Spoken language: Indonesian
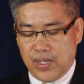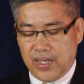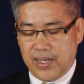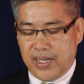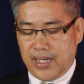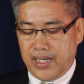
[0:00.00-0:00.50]

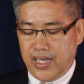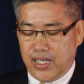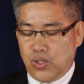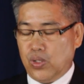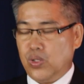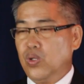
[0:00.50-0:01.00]
dan dia
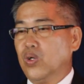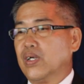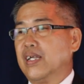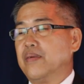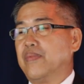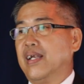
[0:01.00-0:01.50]
duduk di
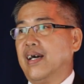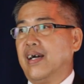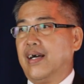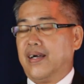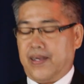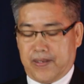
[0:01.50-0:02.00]
belakang
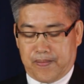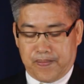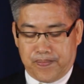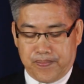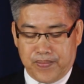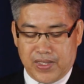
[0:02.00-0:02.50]

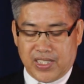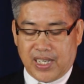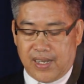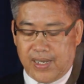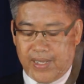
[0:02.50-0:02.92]
sekali.